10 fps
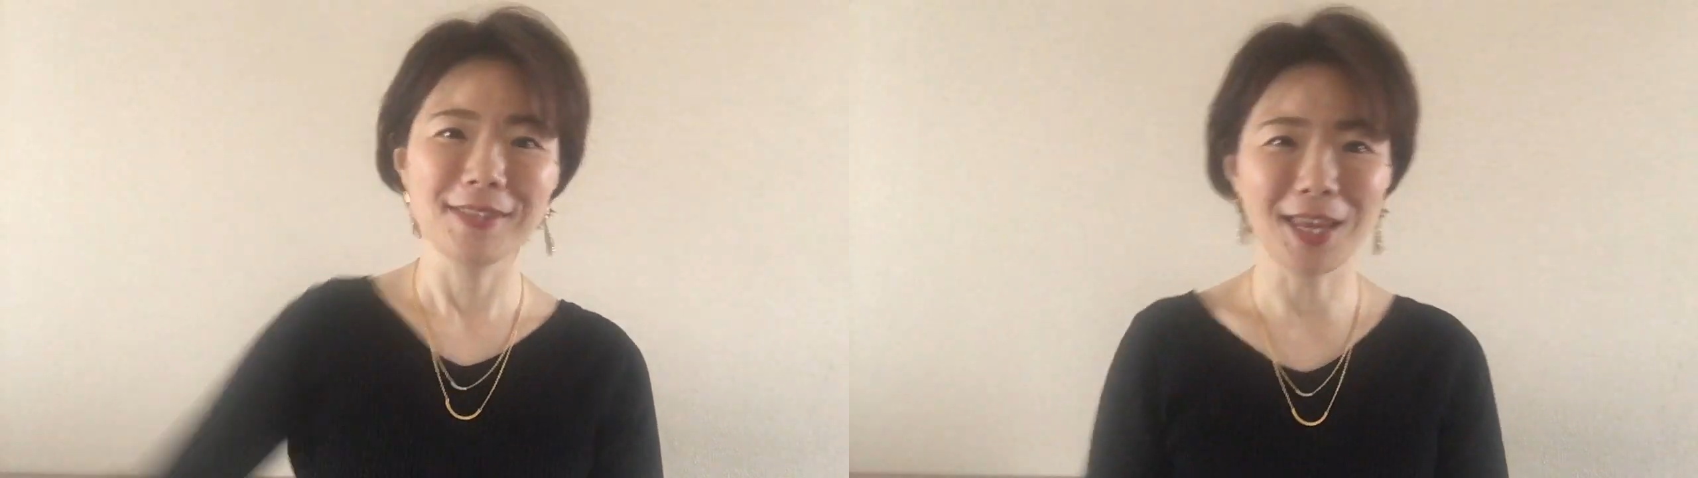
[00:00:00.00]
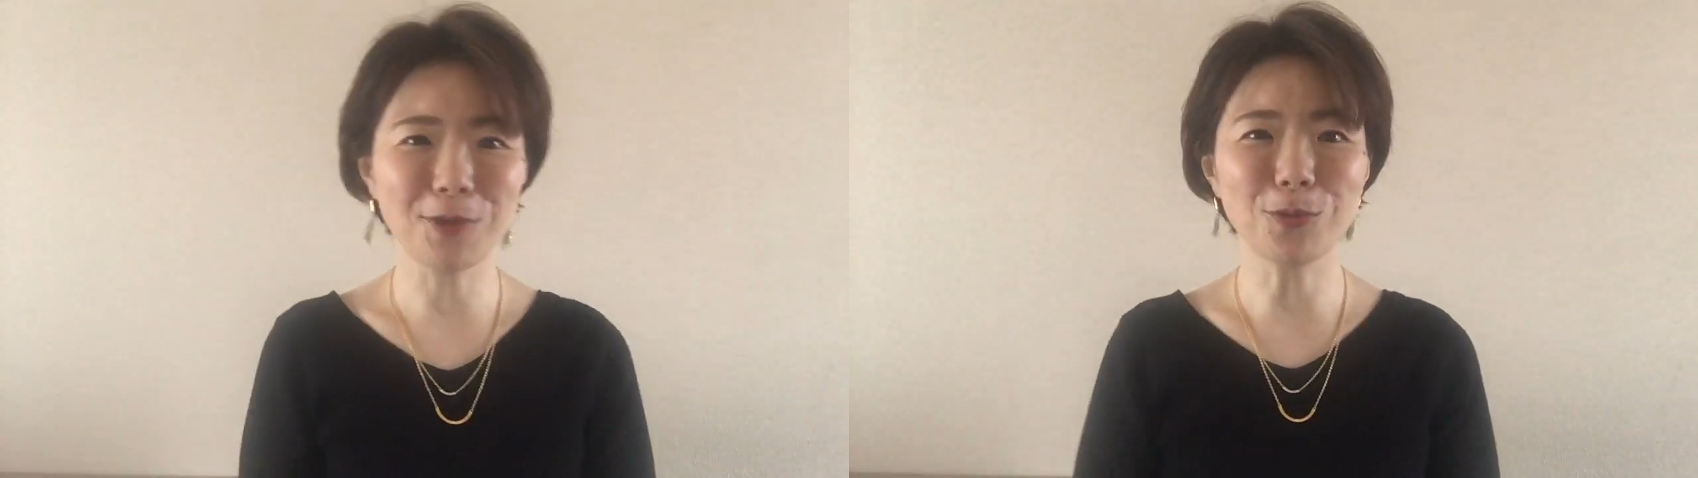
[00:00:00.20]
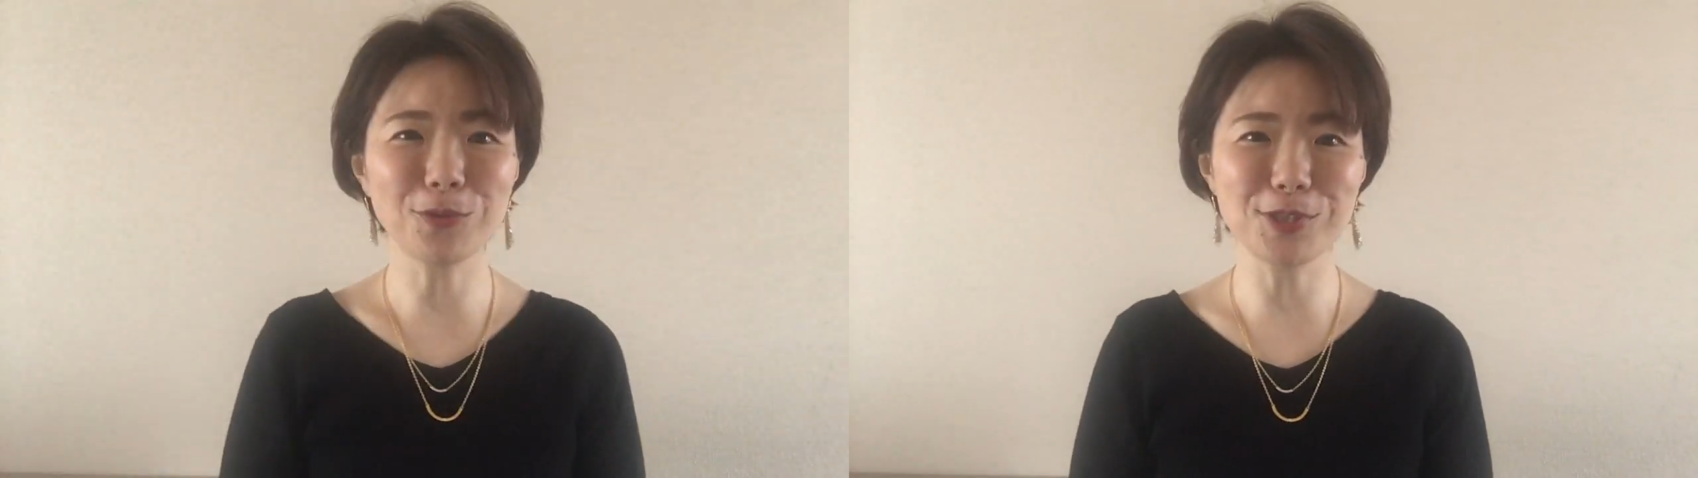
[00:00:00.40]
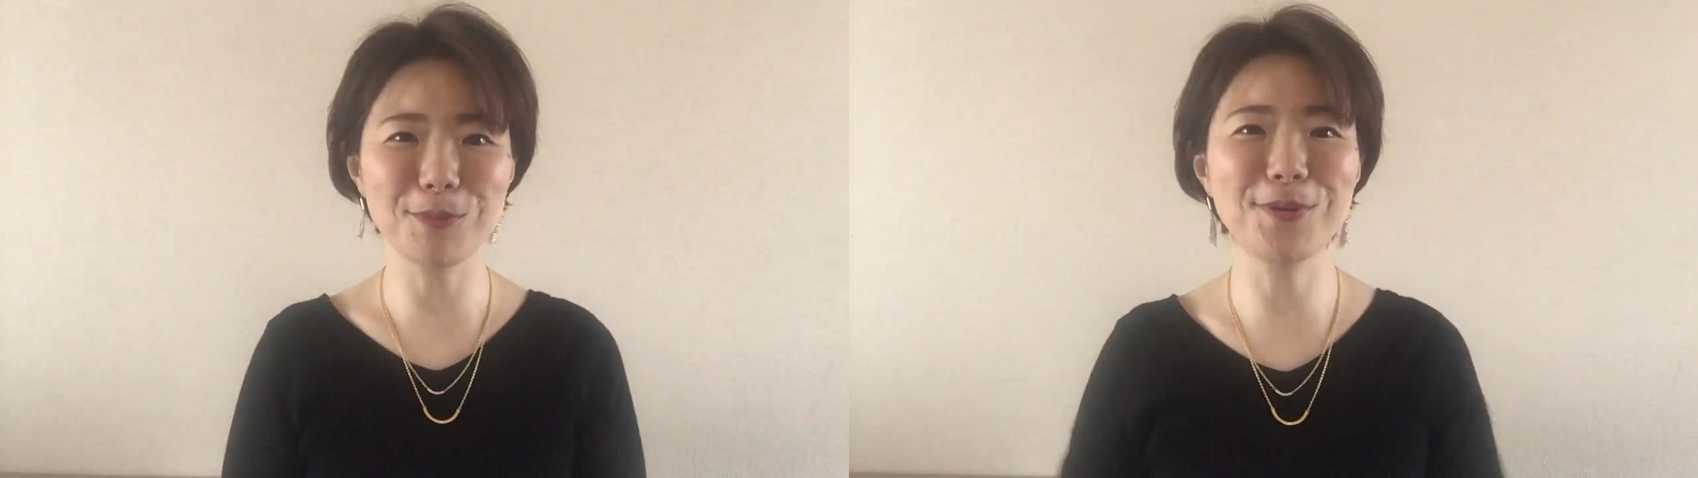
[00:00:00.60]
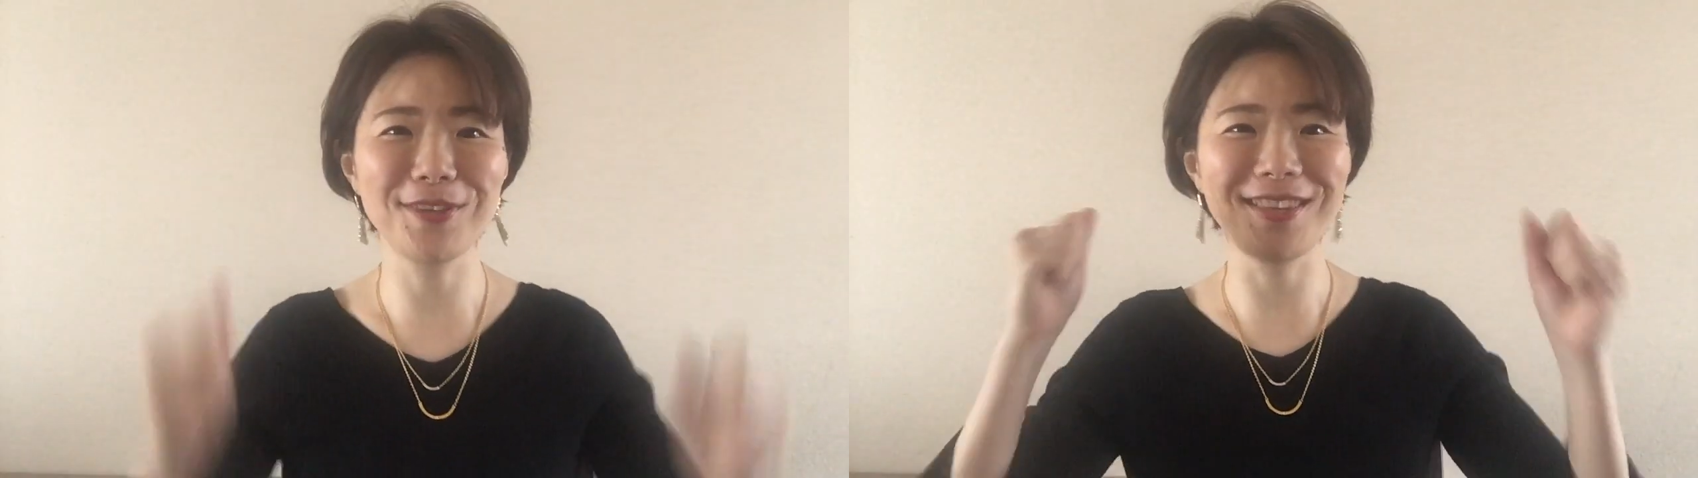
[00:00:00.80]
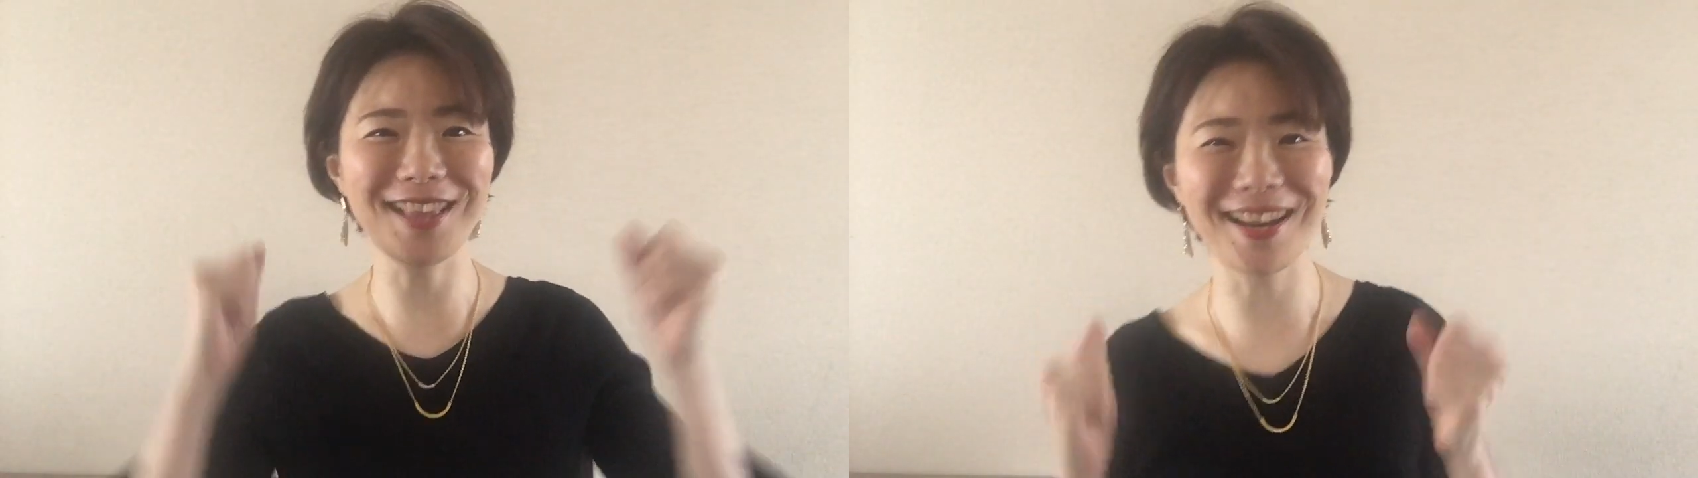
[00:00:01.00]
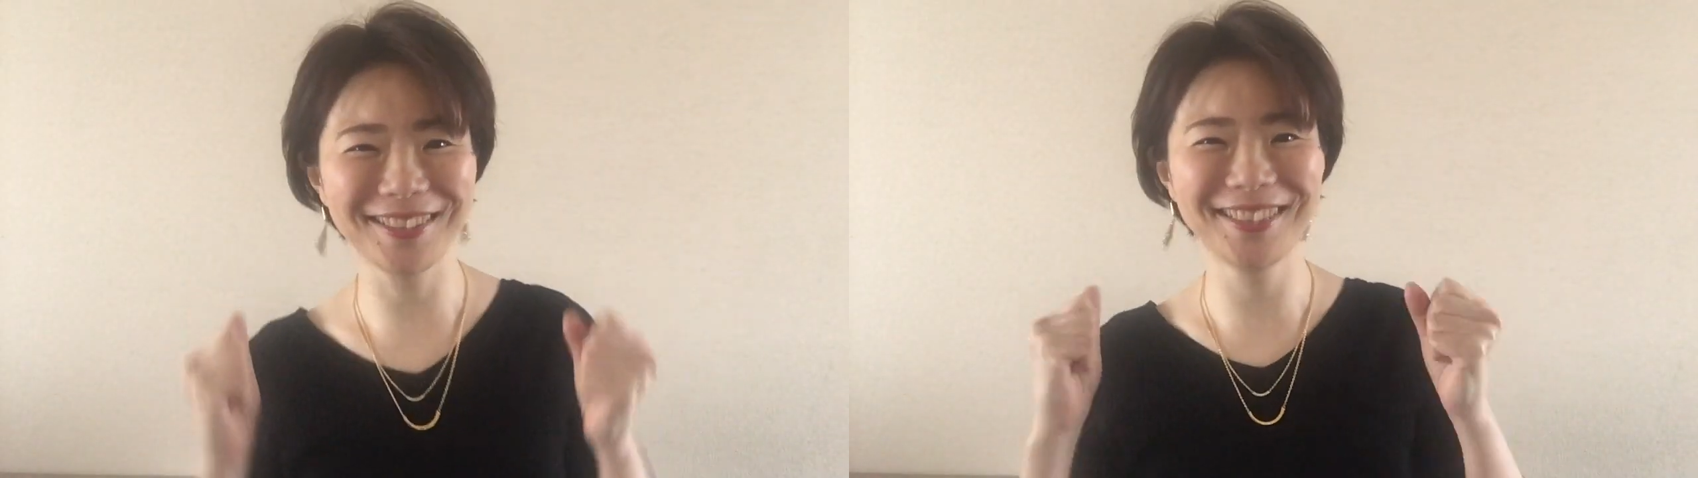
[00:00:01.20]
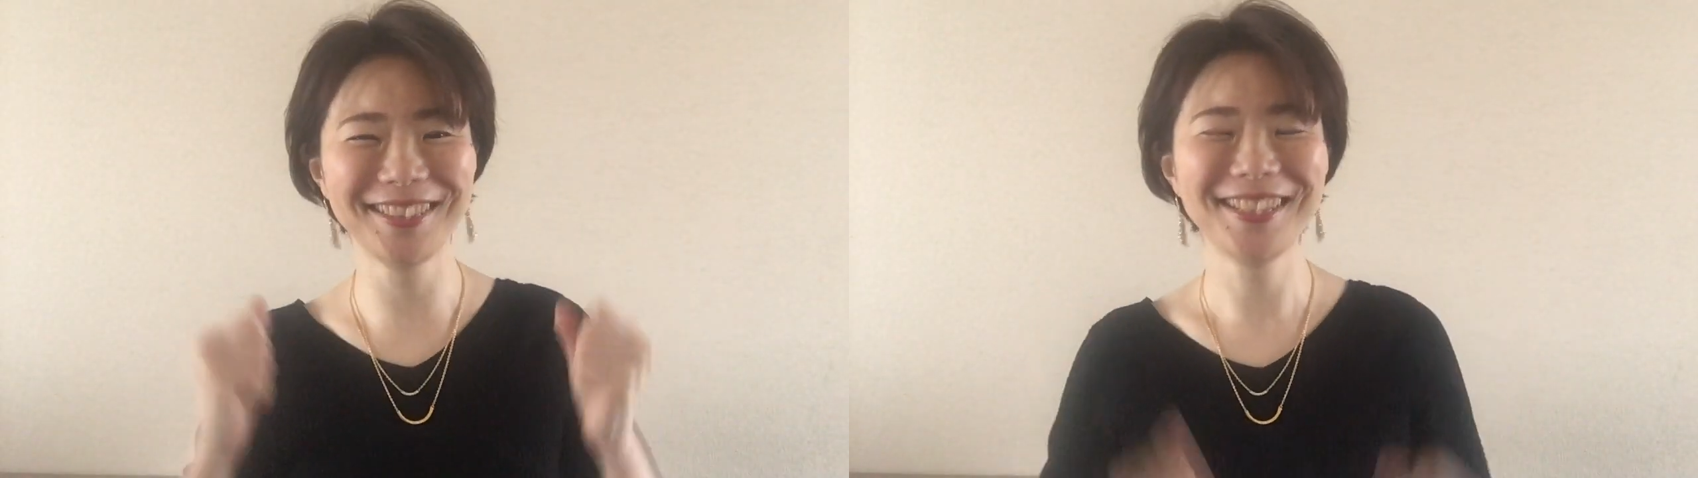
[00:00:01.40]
最高の自分になる